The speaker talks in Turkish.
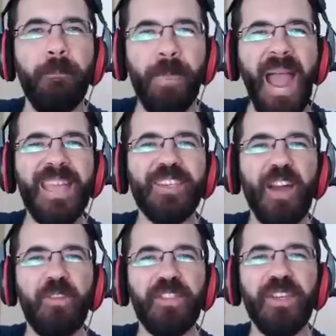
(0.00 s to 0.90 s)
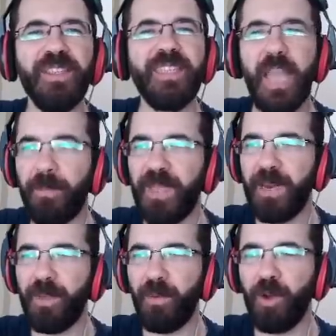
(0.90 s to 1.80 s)
Minecraft'ın
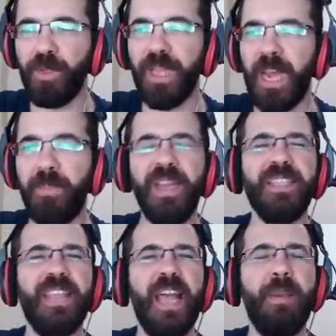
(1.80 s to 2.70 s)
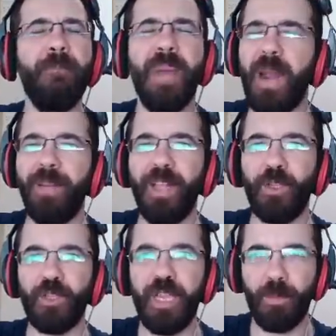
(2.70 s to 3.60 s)
yepyeni bir bölümünden hepinize merhabalar
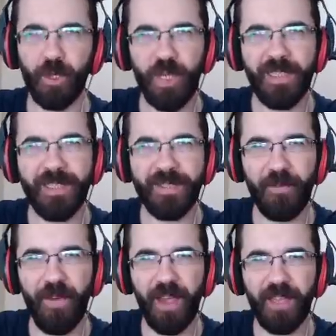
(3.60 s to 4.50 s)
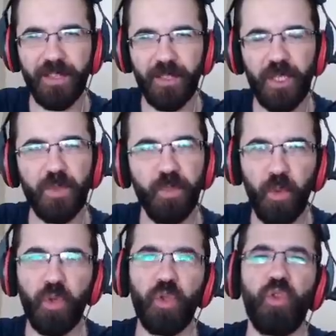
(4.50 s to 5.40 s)
dostlarım hoş geldiniz sefer getirdiniz.
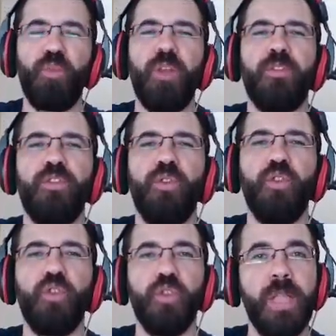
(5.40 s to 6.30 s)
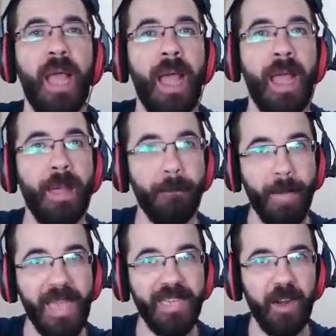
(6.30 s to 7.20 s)
Bugün CubeCraft sunucusunda
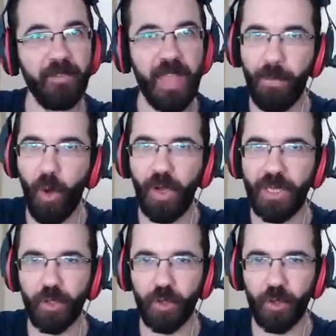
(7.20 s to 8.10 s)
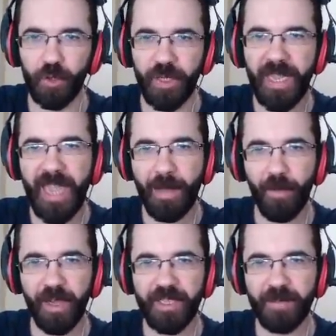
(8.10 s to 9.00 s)
Minecraft Among Us oynuyoruz.
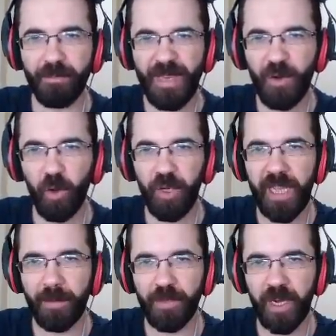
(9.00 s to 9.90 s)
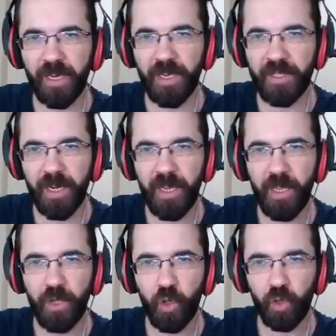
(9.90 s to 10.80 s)
Among Us'ın mini oyunu gelmiş arkadaşlar.
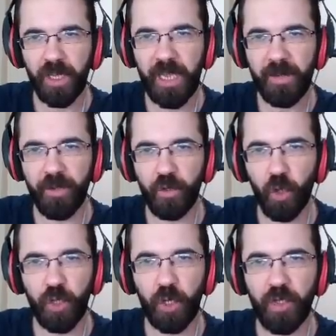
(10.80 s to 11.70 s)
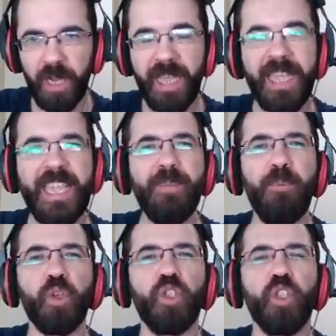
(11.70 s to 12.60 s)
Çok da keyifli, çok da güzel.
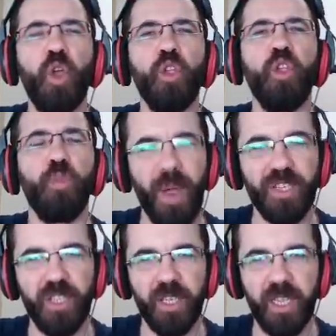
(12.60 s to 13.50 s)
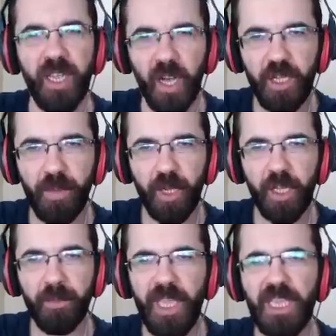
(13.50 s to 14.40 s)
Imposter'da olduk, başladık. Hadi
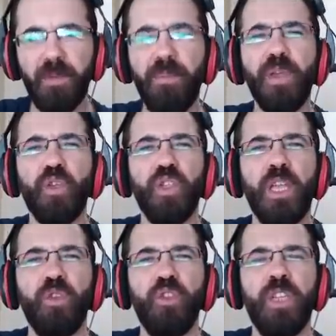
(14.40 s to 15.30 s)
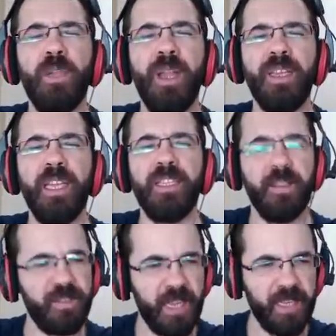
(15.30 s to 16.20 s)
bakalım 2500 like'ın üzerine bir like gelirse
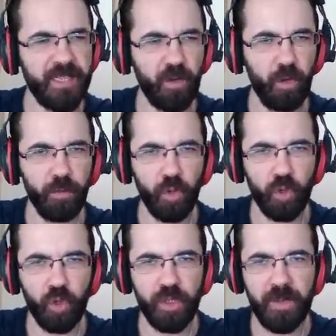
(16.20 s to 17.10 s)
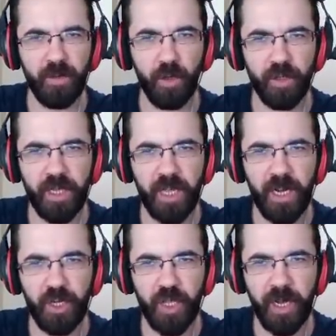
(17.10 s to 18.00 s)
efsane destek olmuş olursunuz sevgili dostlar,
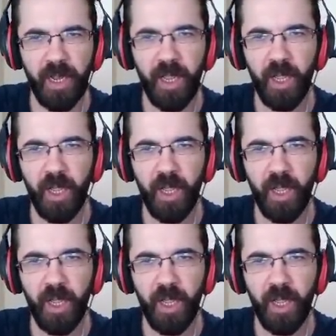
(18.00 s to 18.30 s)
kardeşler.